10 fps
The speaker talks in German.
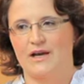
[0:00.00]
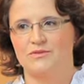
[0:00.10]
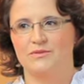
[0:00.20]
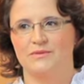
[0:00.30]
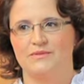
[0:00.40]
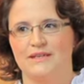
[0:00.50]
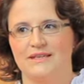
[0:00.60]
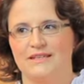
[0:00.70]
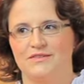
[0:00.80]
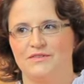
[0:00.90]
Also
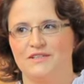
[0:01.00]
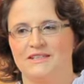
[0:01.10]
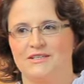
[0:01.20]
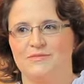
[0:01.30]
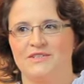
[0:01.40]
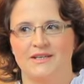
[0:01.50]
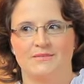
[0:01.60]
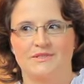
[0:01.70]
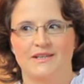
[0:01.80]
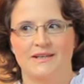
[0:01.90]
ich finde, das
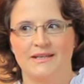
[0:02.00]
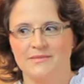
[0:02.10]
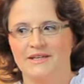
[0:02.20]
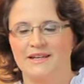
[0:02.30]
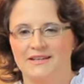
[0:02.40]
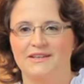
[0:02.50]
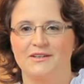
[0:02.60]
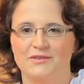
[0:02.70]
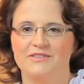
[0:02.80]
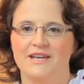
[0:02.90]
Betriebsklima in einem
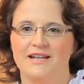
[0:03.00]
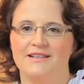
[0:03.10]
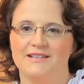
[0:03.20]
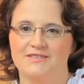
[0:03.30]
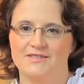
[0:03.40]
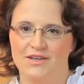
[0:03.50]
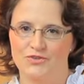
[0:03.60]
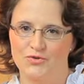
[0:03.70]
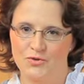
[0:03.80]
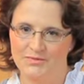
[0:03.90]
Ringhotel ist
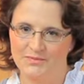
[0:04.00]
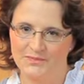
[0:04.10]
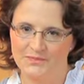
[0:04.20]
sehr schön.